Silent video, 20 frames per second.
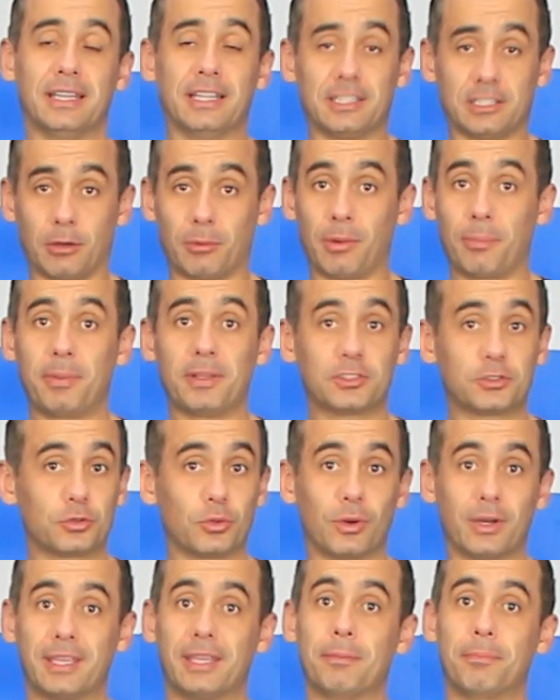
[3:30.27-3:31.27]
Então, uma
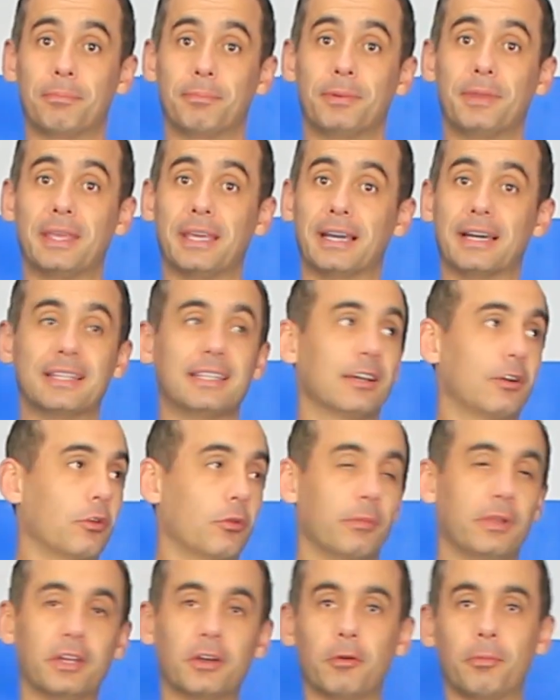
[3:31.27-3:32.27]
pessoa que, que anda
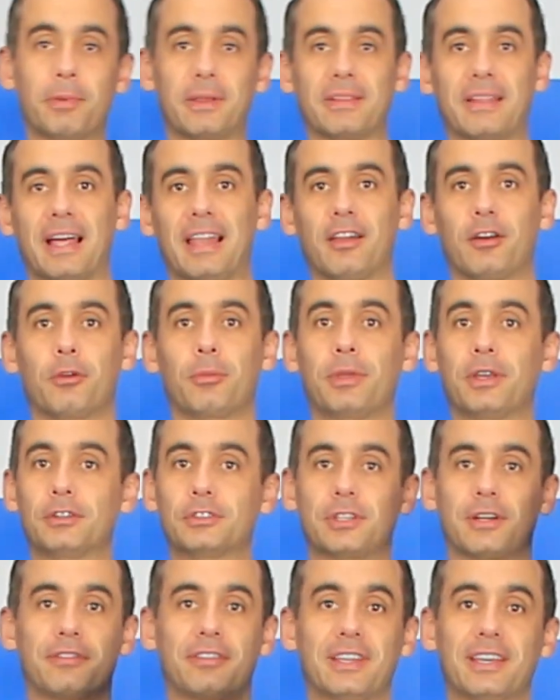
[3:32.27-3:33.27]
comigo, pedala comigo,
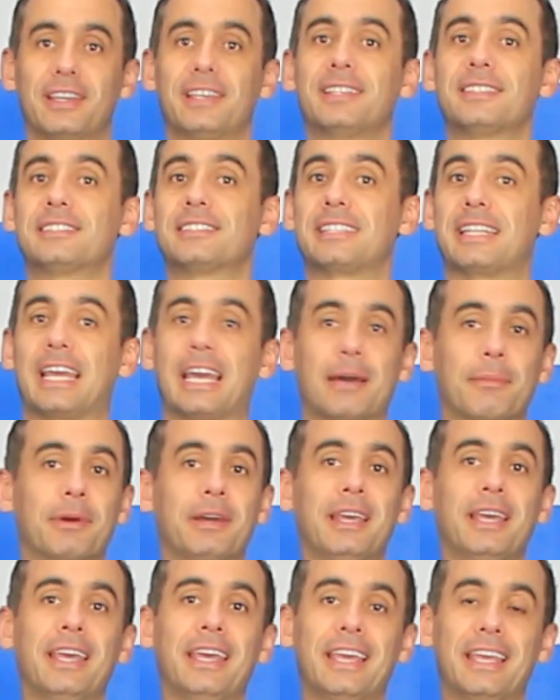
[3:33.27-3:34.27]
já veio aqui em
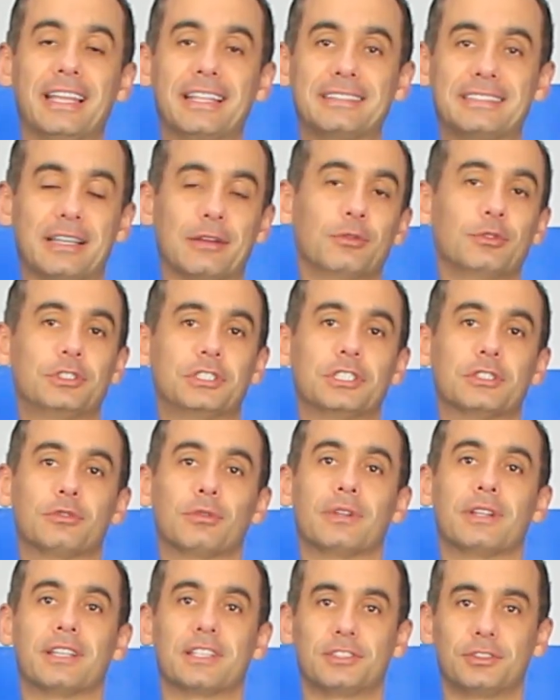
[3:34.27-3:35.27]
Extrema e tem um
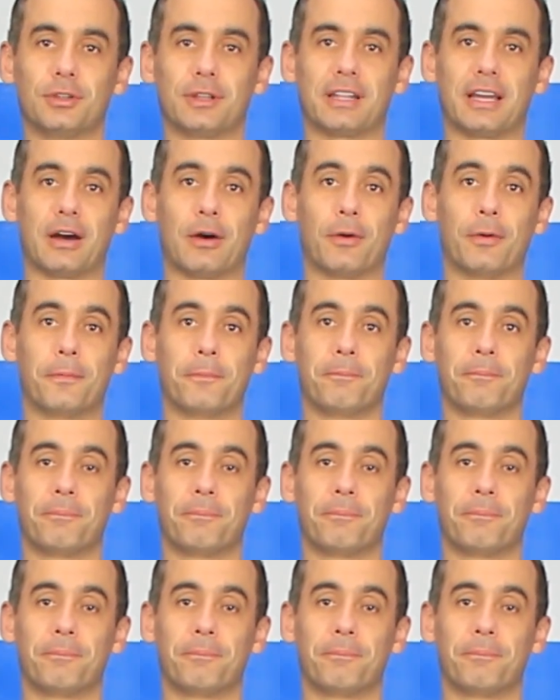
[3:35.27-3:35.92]
título nacional.